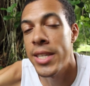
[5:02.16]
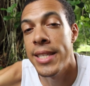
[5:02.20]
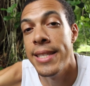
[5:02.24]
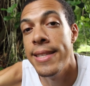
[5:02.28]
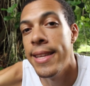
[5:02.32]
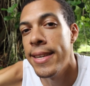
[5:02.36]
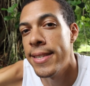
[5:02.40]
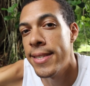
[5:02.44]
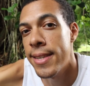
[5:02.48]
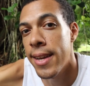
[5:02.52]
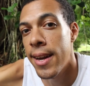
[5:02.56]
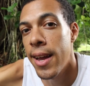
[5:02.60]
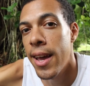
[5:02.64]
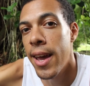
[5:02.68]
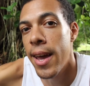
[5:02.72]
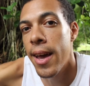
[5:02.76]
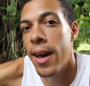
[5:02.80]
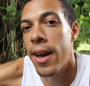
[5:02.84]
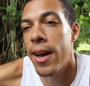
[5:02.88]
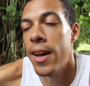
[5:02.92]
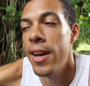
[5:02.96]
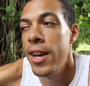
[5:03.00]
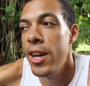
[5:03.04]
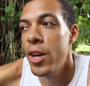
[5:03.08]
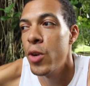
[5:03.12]
qui
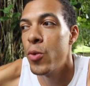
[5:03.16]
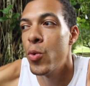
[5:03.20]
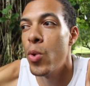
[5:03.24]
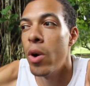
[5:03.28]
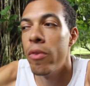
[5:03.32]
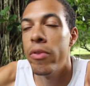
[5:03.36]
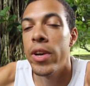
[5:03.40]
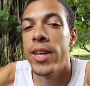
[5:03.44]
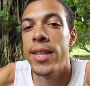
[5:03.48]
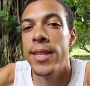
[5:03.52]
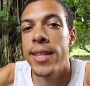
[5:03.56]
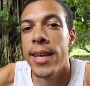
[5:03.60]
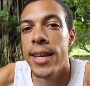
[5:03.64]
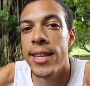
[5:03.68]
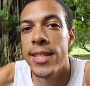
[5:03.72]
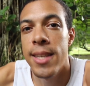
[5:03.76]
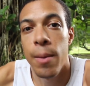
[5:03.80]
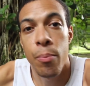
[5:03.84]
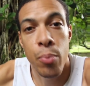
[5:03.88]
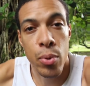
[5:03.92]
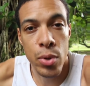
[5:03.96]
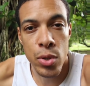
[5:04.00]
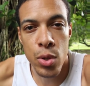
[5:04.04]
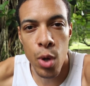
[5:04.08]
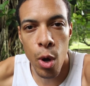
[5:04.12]
décélère, ou avec des
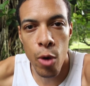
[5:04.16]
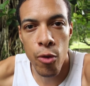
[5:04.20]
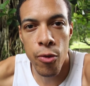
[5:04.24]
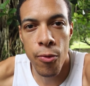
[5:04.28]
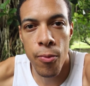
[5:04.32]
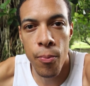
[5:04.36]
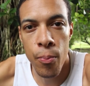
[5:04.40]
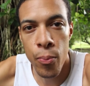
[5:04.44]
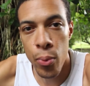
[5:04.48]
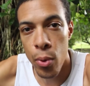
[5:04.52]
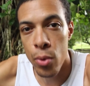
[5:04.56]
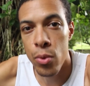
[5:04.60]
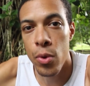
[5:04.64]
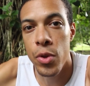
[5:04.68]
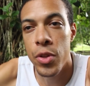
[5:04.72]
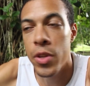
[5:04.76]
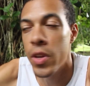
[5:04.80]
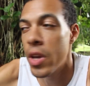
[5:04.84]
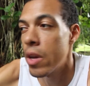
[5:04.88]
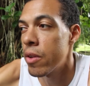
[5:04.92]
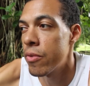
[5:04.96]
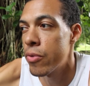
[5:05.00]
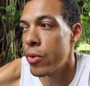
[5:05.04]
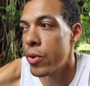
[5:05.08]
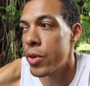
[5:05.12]
apostrophes pour noter
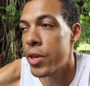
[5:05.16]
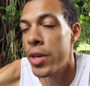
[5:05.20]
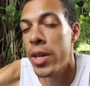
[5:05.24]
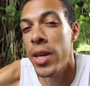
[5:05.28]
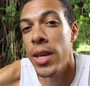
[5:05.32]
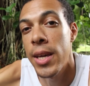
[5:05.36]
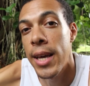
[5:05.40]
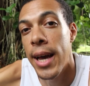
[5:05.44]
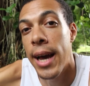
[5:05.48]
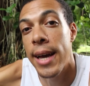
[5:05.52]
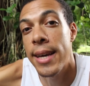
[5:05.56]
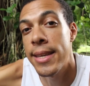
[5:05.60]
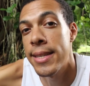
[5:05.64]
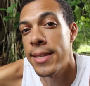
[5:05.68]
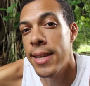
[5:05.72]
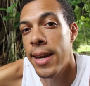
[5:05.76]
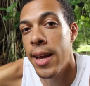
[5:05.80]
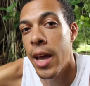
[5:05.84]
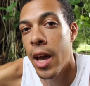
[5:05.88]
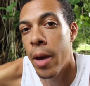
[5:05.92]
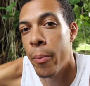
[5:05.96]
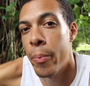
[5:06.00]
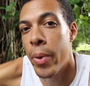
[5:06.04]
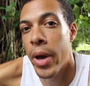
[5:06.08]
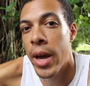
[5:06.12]
un vent qui
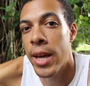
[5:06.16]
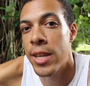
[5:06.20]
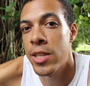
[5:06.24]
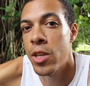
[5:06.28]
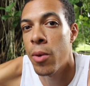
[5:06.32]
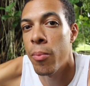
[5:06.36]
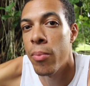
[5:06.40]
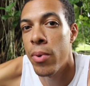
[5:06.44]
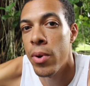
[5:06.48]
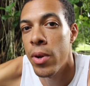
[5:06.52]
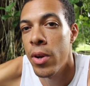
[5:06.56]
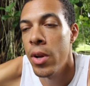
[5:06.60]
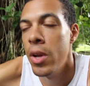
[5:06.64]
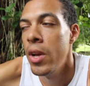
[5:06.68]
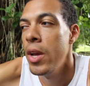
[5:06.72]
accélère par exemple.